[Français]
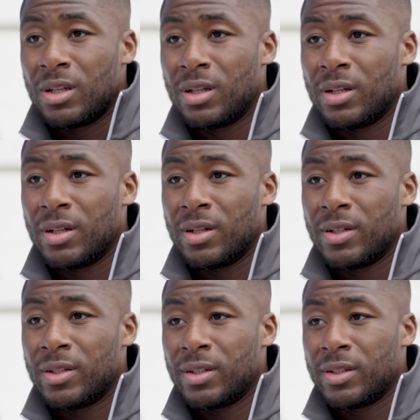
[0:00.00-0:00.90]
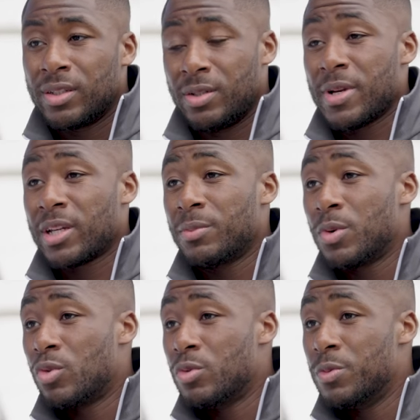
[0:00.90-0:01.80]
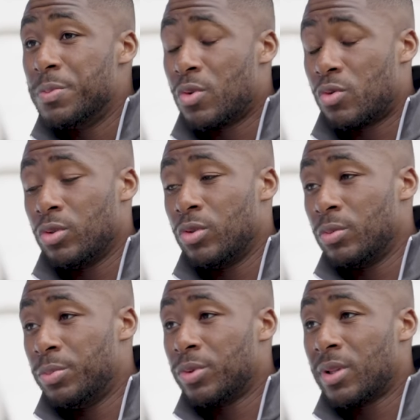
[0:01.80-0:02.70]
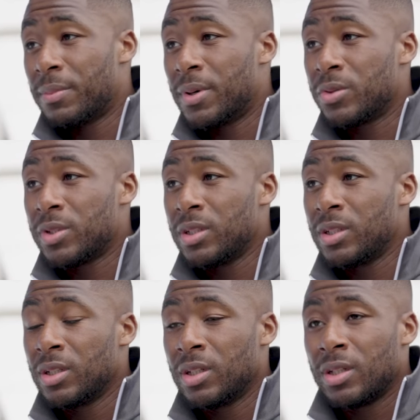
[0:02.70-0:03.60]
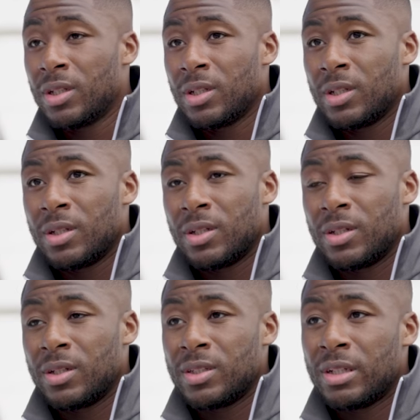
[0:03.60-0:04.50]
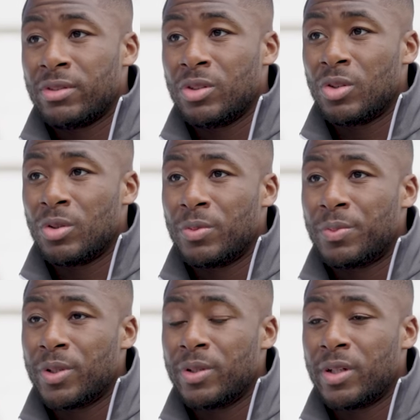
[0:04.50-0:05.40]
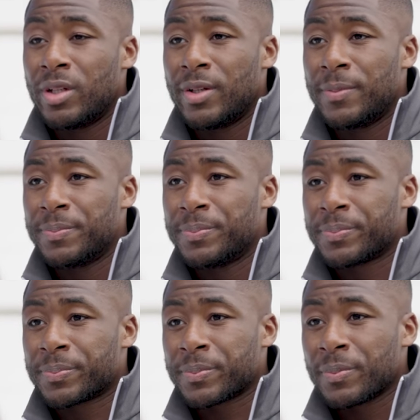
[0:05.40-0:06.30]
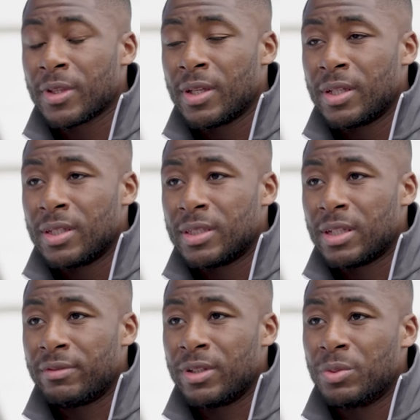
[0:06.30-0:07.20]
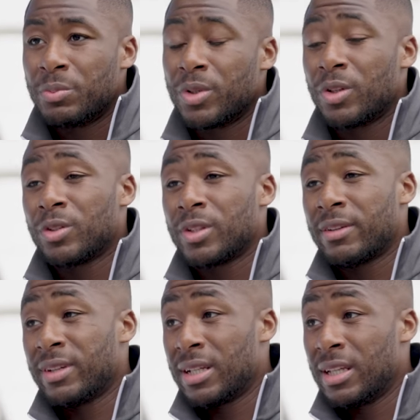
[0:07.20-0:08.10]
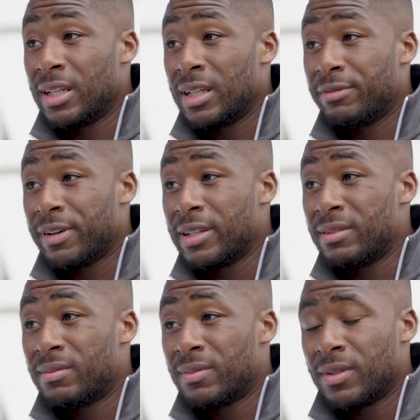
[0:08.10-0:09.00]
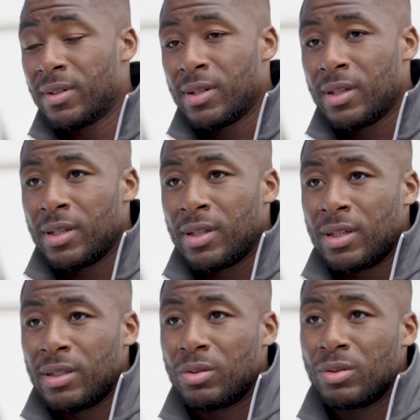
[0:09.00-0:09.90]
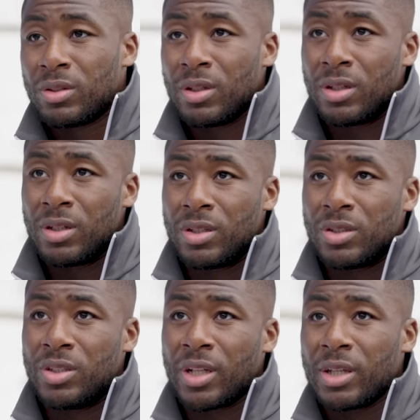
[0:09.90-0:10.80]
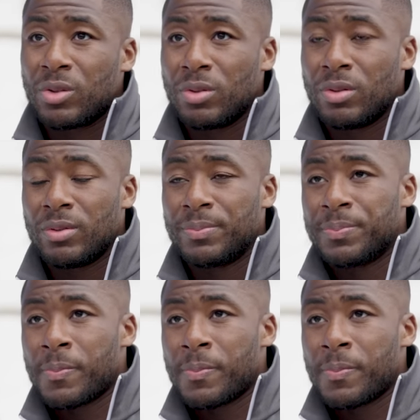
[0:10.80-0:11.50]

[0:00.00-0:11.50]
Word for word: Euh, j'ai marqué beaucoup, beaucoup de buts là-bas aussi. Euh, j'avais une bonne, euh, j'avais une bonne entente avec les, fans. Donc je dirais que